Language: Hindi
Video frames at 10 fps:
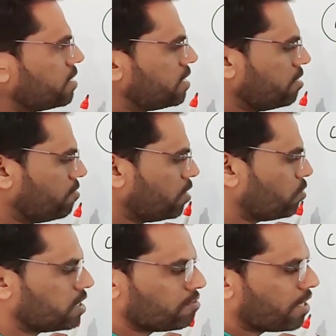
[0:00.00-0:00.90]
सी वन
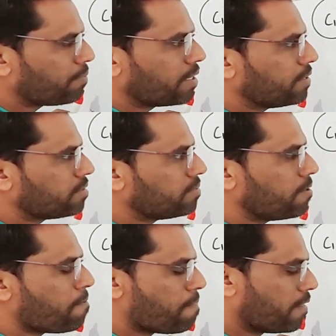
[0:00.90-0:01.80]
और सी फाइव के बीच में
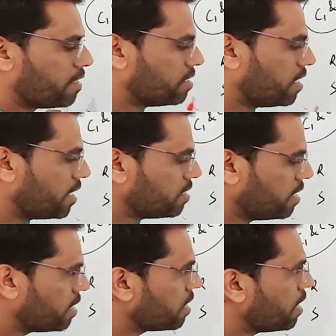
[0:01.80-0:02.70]
ध्यान से
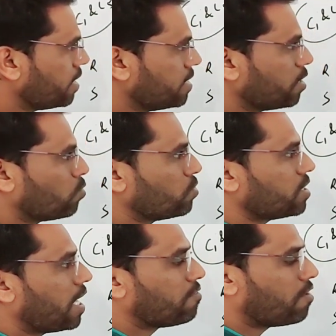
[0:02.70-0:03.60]
देखिएगा ये कौन
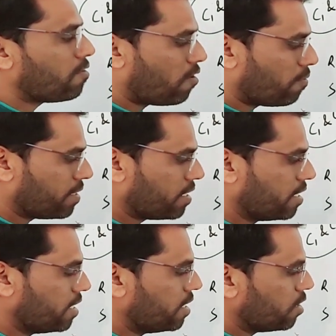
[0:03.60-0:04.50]
सा अल्फ़ा फॉर्म है
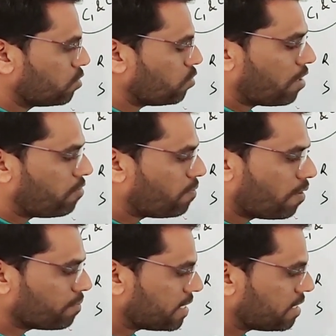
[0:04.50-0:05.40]
तो अल्फ़ा
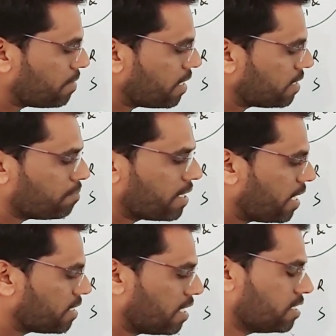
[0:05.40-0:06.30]
फॉर्म कैसे बना
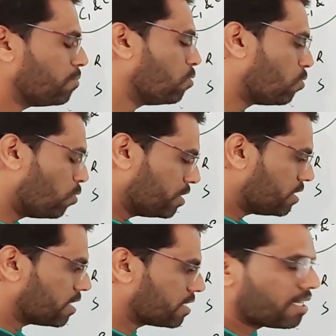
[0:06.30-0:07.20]
बनाया था जब ग्लूकोज की
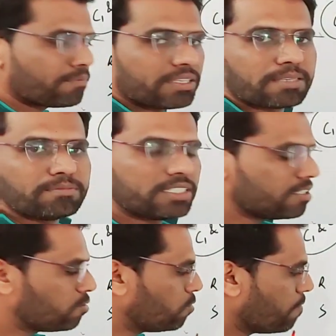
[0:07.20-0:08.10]
स्ट्रक्चर हमने समझी
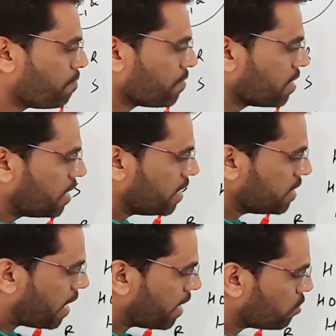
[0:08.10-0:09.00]
थी तो
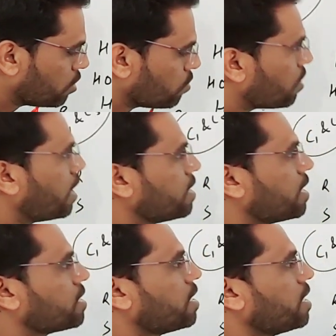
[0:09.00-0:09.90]
इस हाइड्रोजन को कहाँ
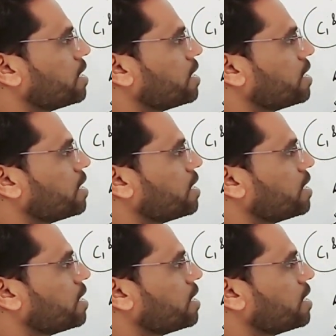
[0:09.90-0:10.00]
लिखा था